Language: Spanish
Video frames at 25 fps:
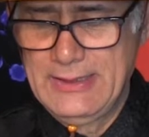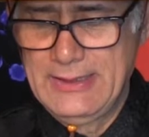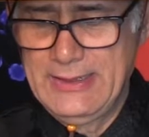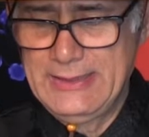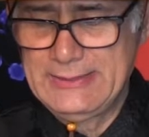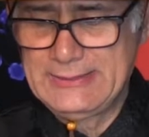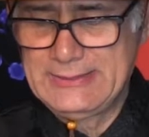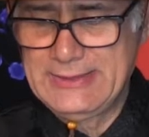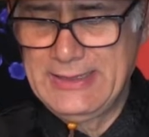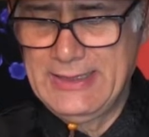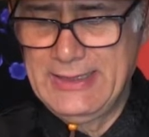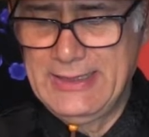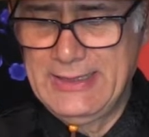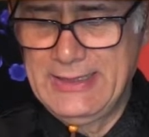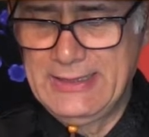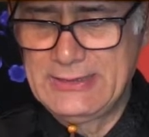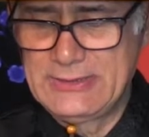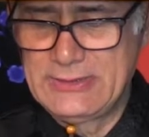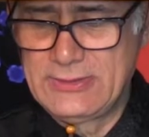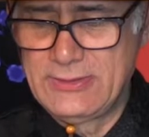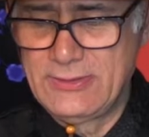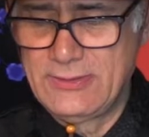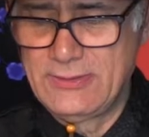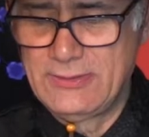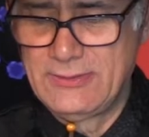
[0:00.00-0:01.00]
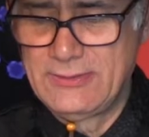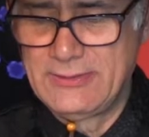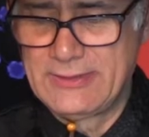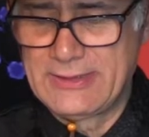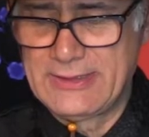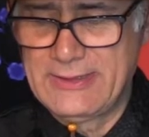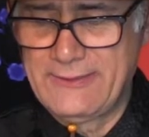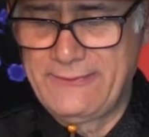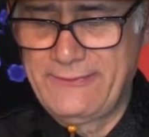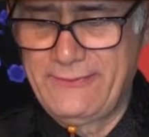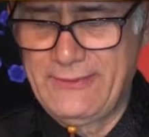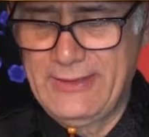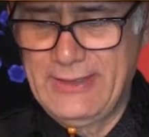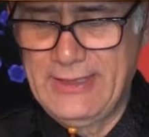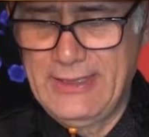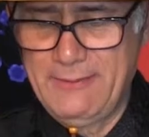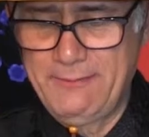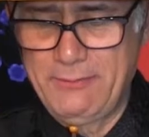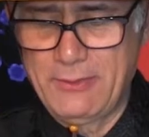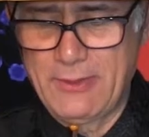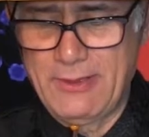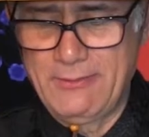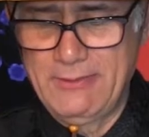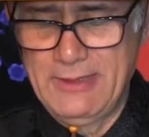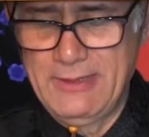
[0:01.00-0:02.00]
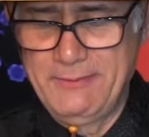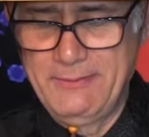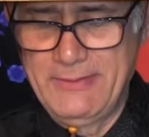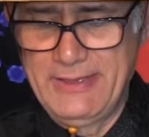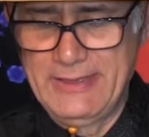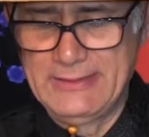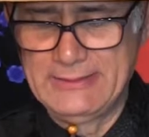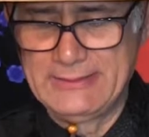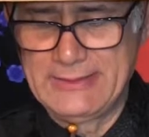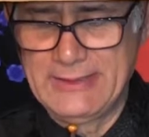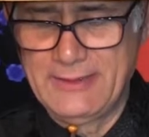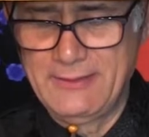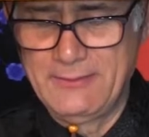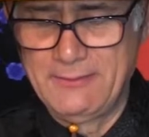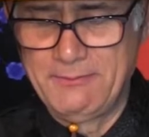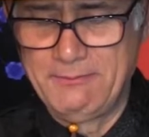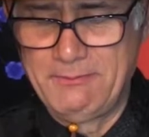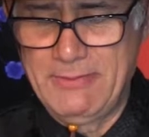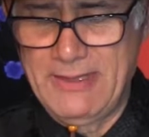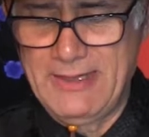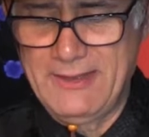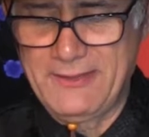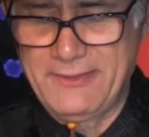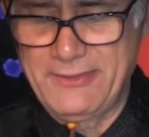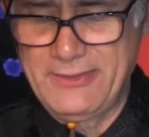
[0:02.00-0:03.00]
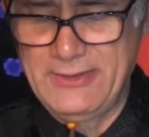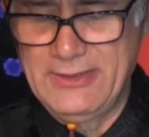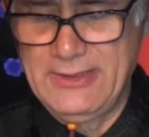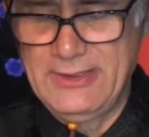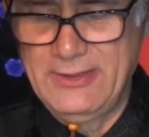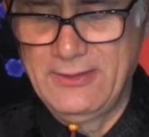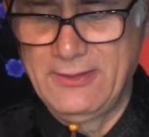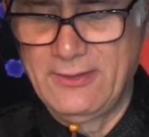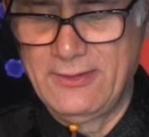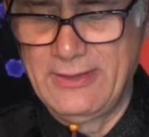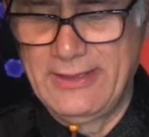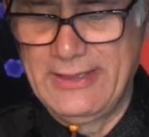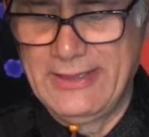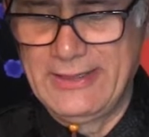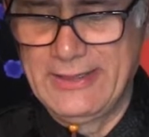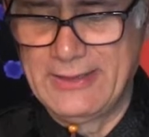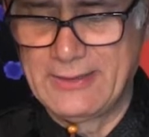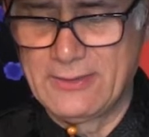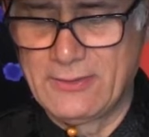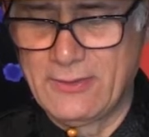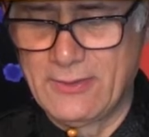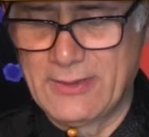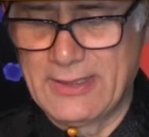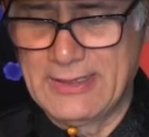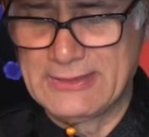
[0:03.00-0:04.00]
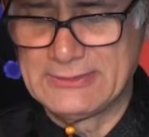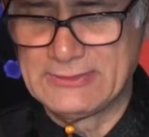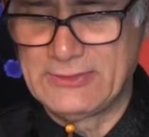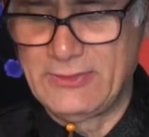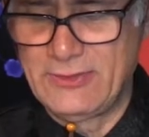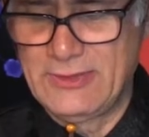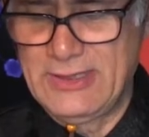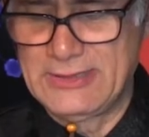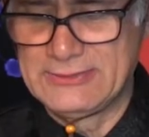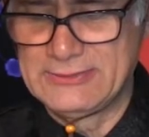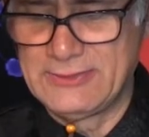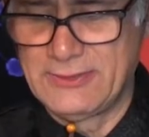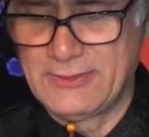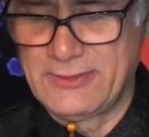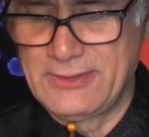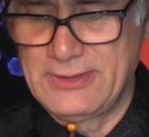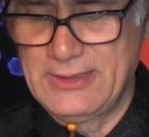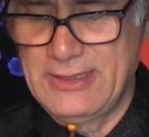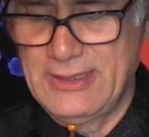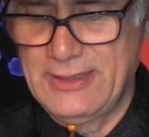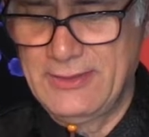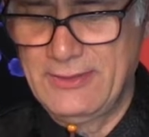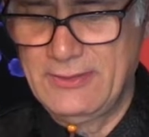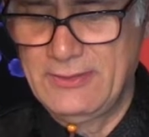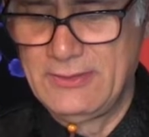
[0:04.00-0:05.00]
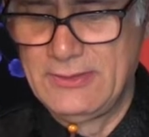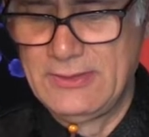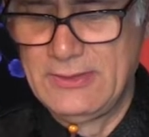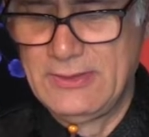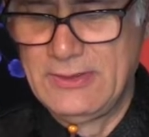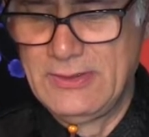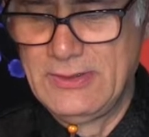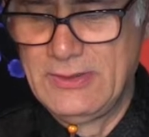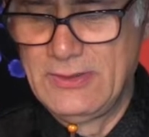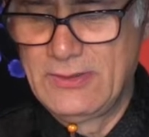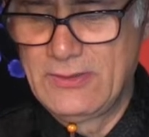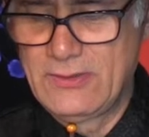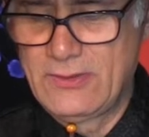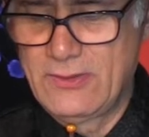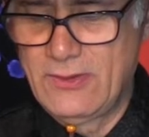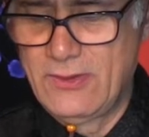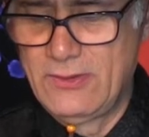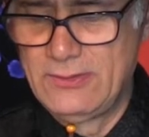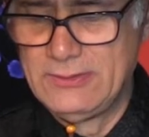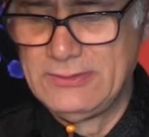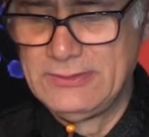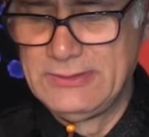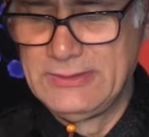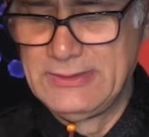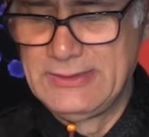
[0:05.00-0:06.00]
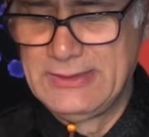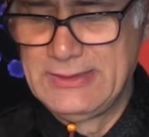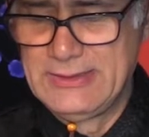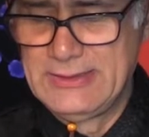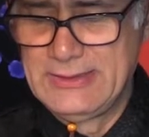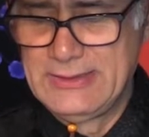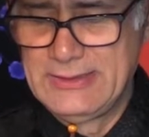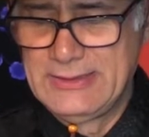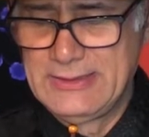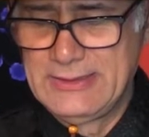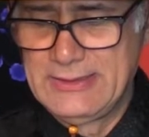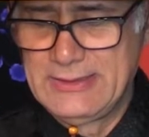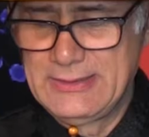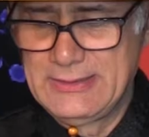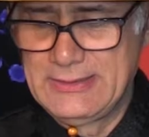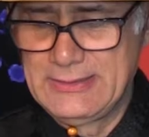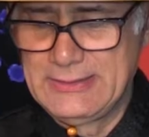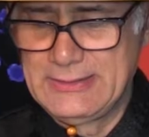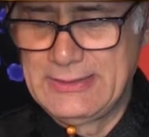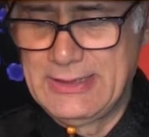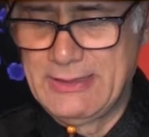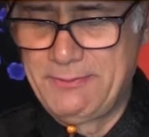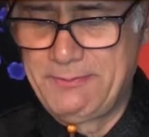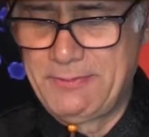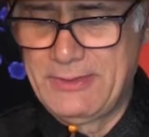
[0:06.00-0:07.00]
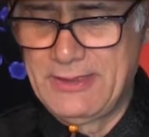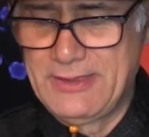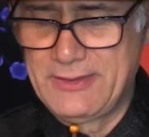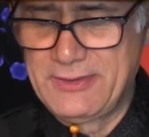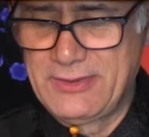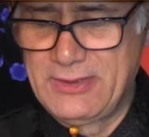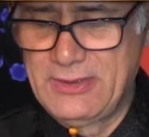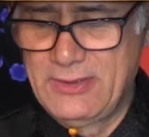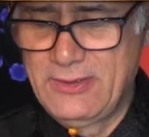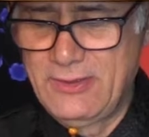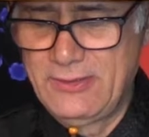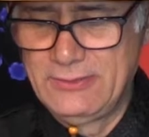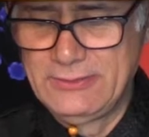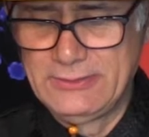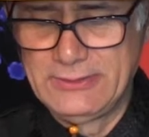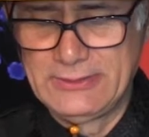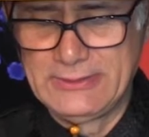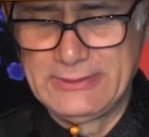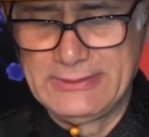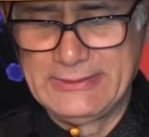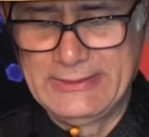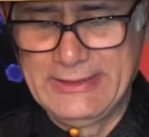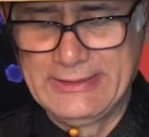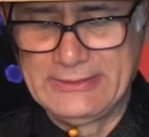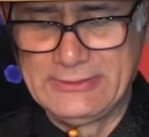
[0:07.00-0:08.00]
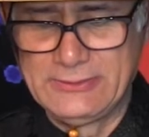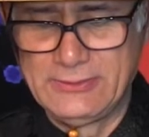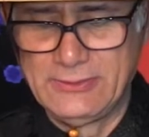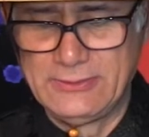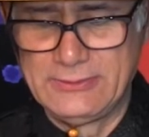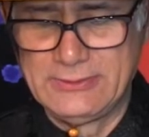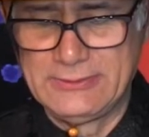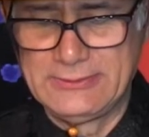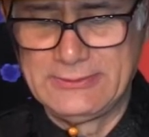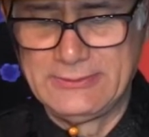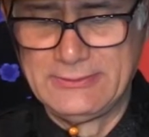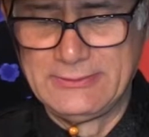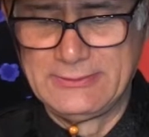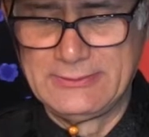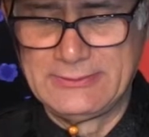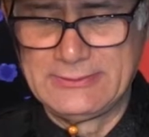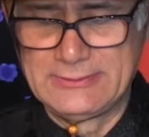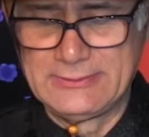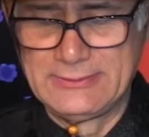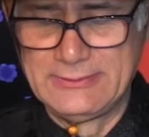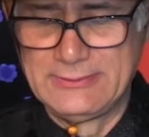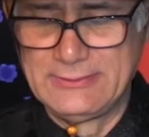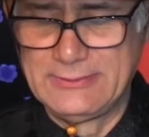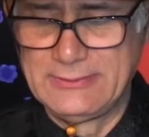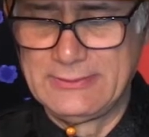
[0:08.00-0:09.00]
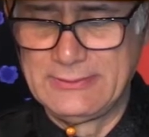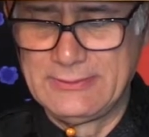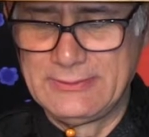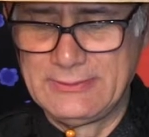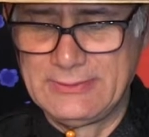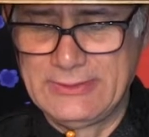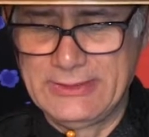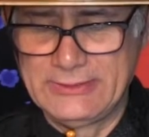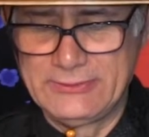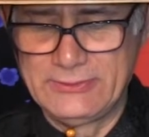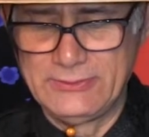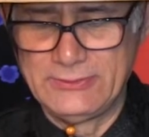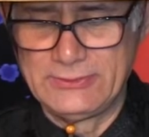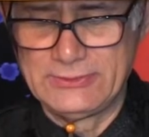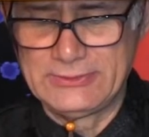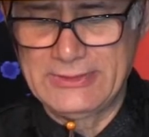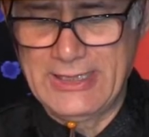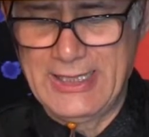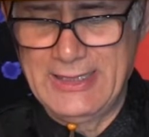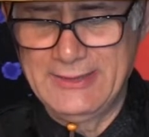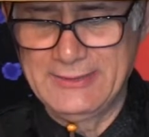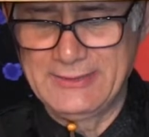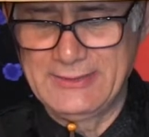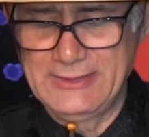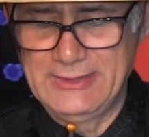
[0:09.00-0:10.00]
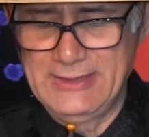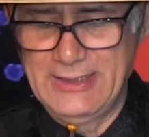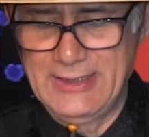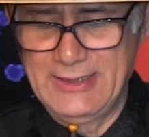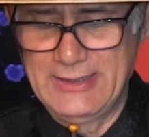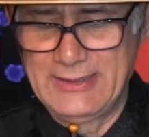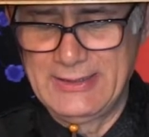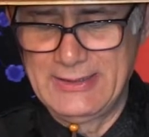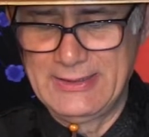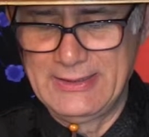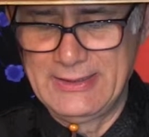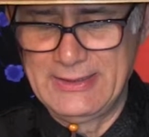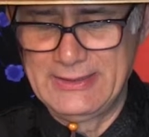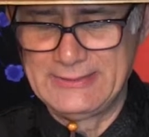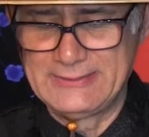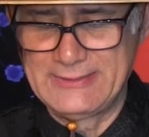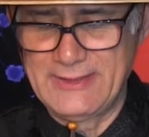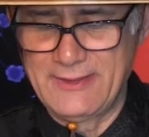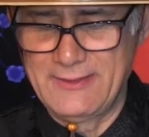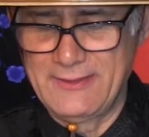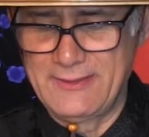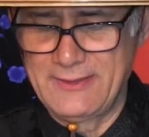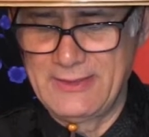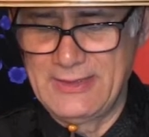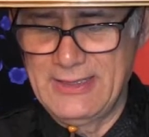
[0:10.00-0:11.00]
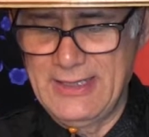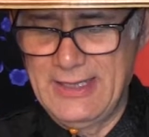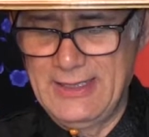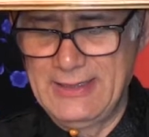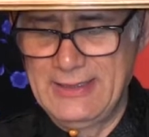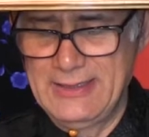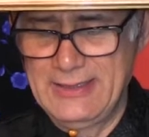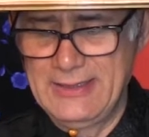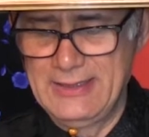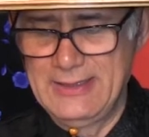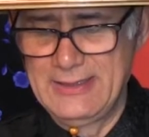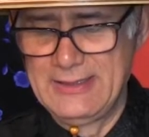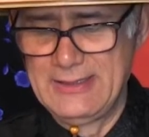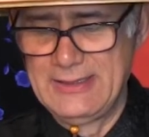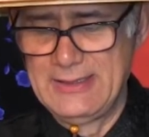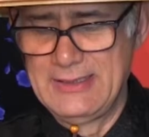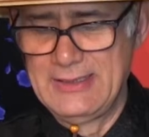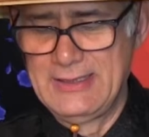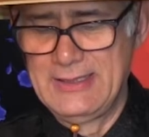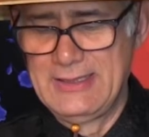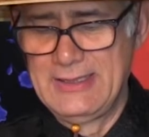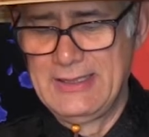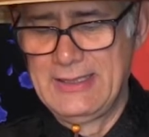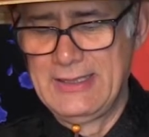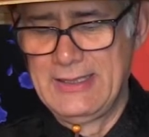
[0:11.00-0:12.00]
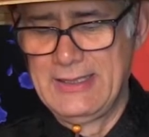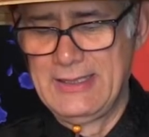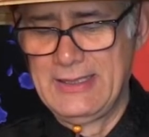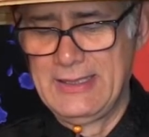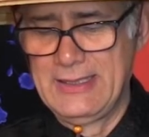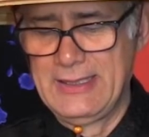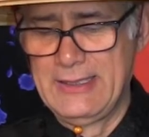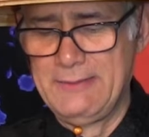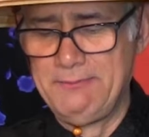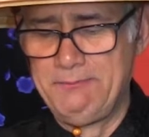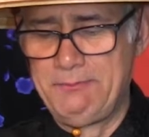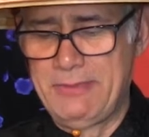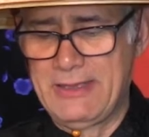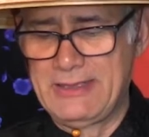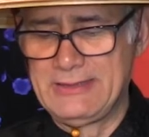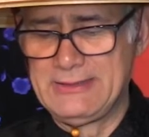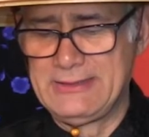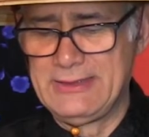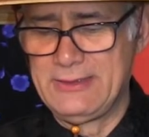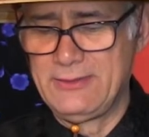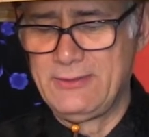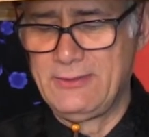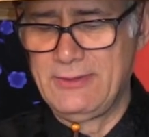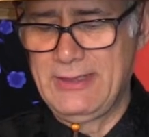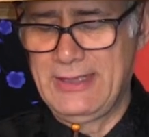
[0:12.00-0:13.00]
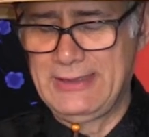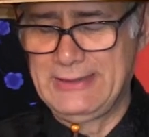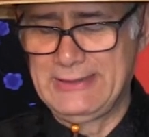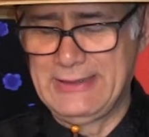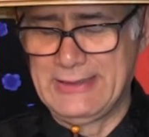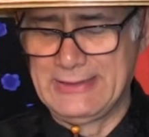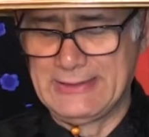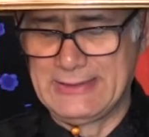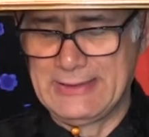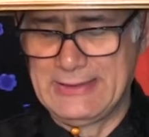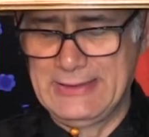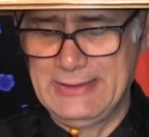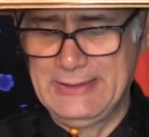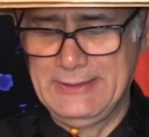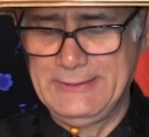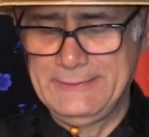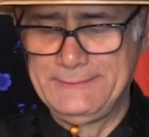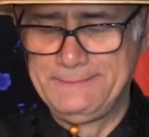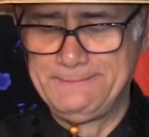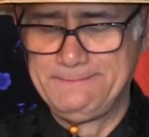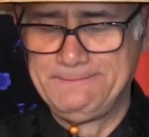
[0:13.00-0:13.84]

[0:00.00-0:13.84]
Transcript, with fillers: Este hecho refleja probablemente vacío en el corazón asociado con depresión de, sustancias esenciales, en particular del ki.